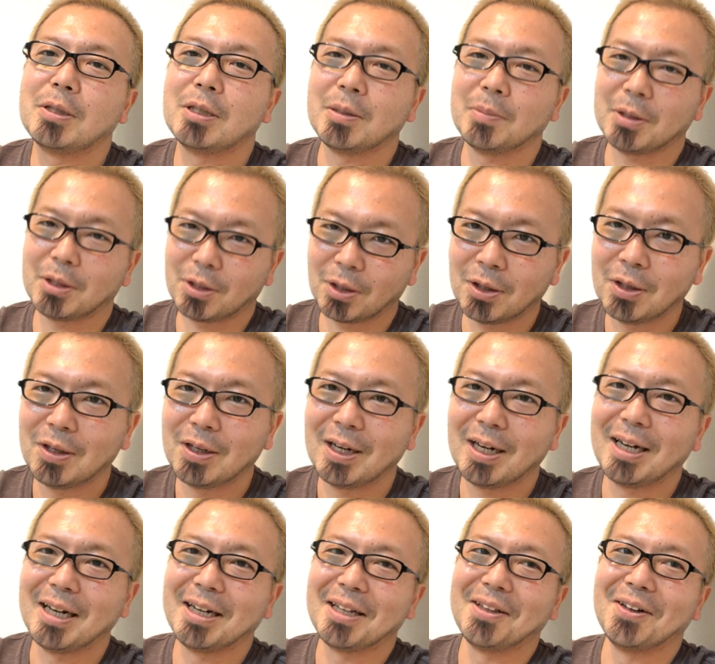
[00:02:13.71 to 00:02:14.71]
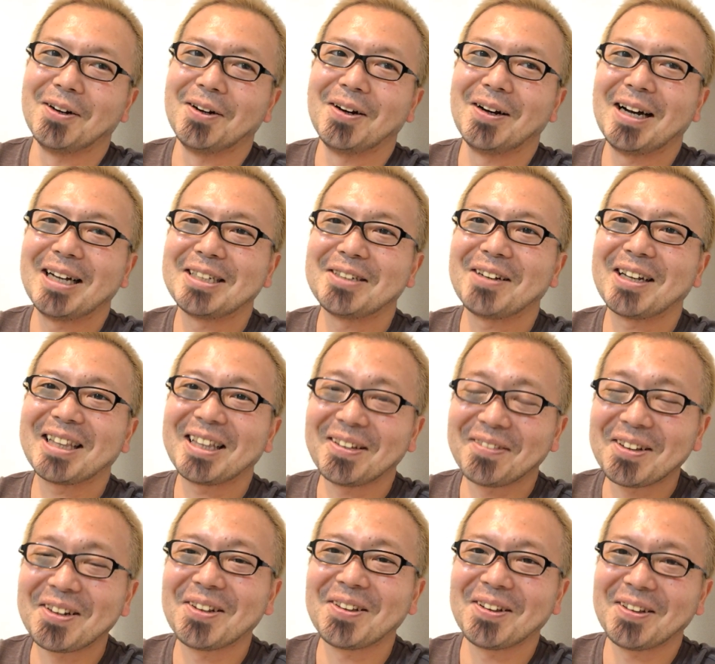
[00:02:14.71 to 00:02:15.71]
じみとあの味わって
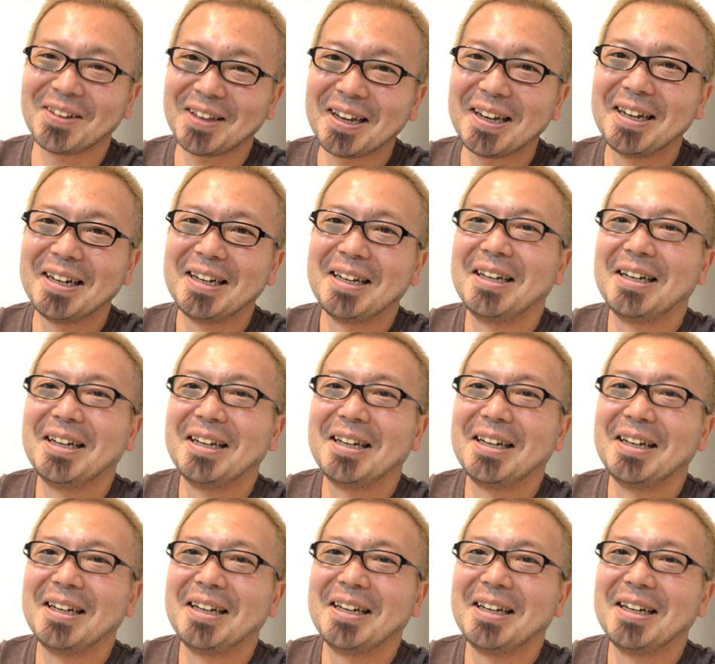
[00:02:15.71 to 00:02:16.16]
みるとね